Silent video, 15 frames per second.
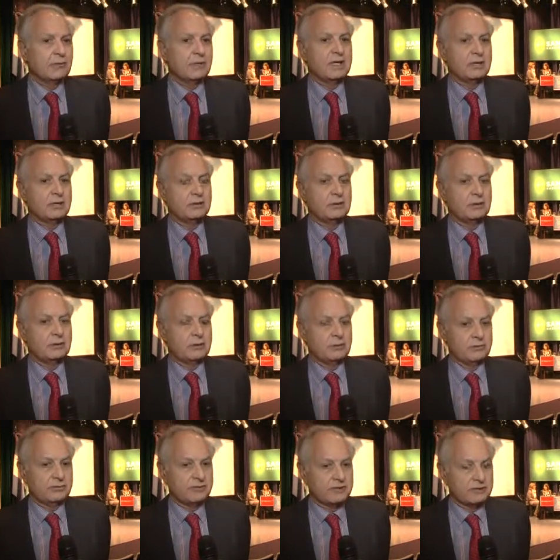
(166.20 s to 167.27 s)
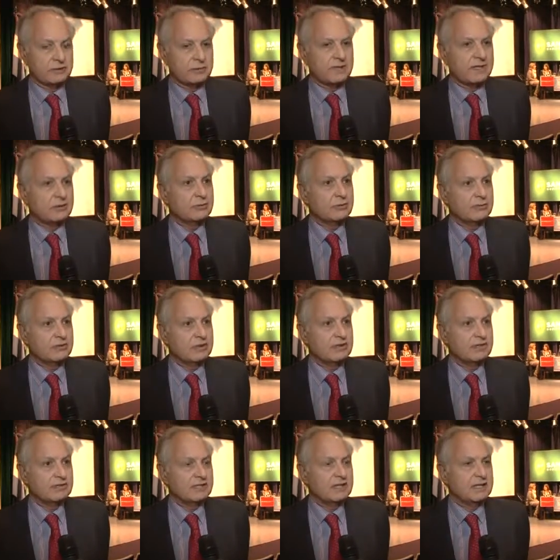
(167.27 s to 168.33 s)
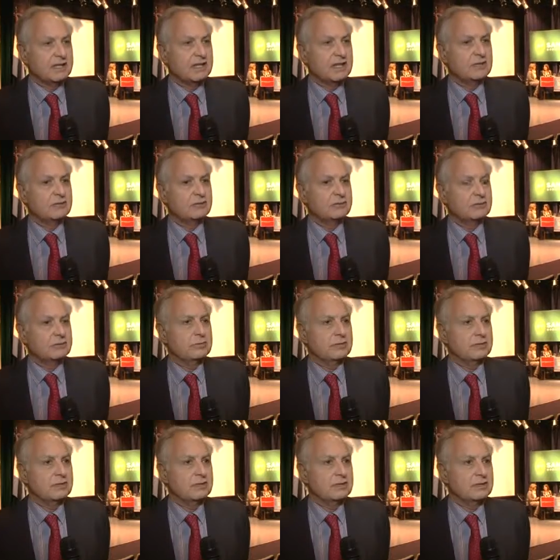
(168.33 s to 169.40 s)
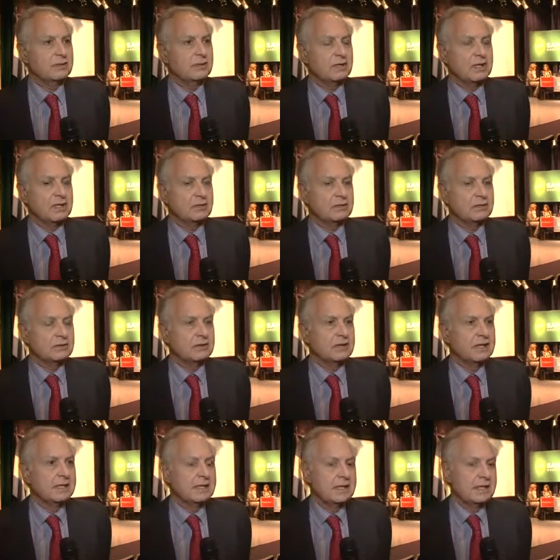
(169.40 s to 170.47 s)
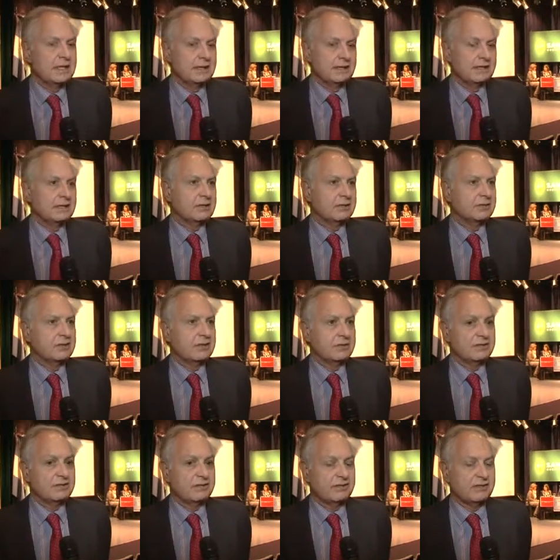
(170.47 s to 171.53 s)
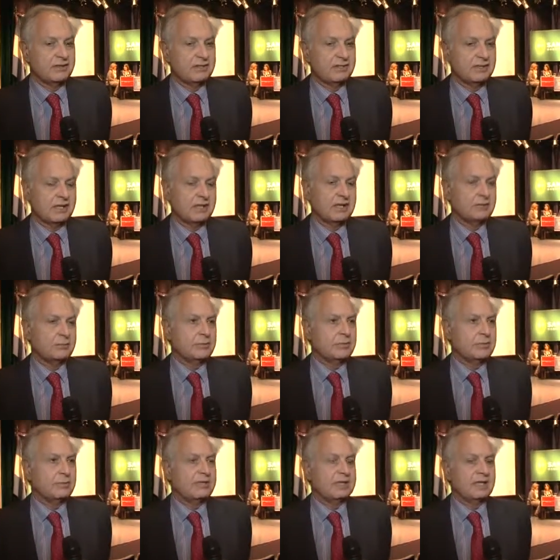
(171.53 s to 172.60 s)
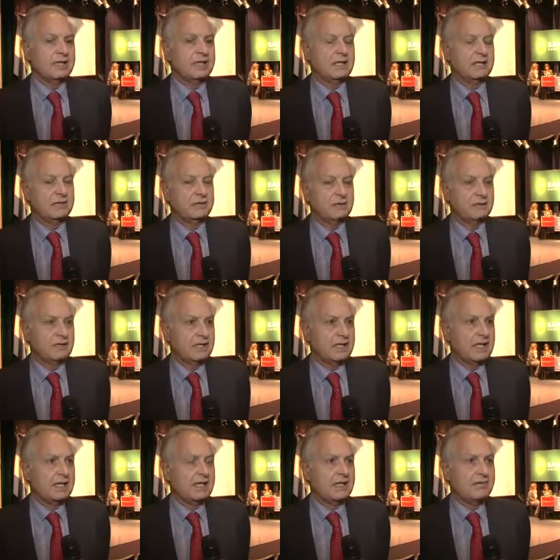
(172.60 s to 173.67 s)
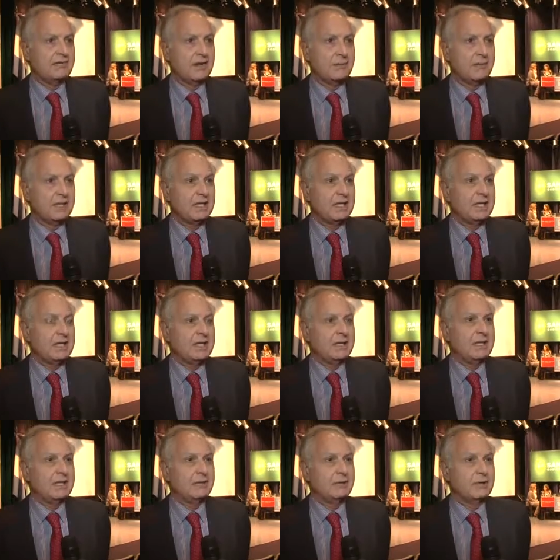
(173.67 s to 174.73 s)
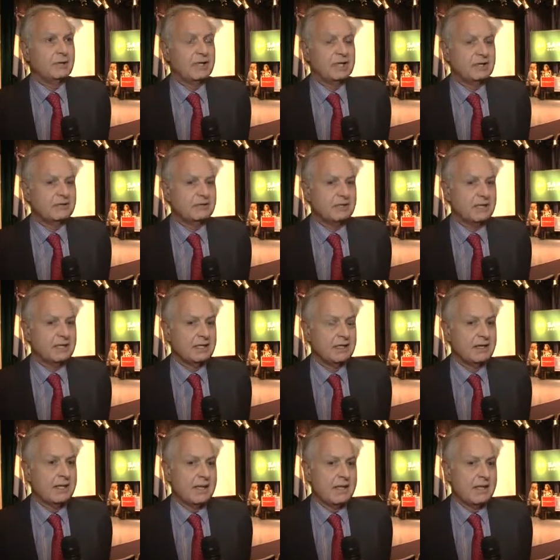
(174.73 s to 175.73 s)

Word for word: cuando se toma conciencia de que el consumo excesivo de alcohol tiene consecuencias indeseadas desde el punto de vista de la sociedad, de la familia, de la violencia,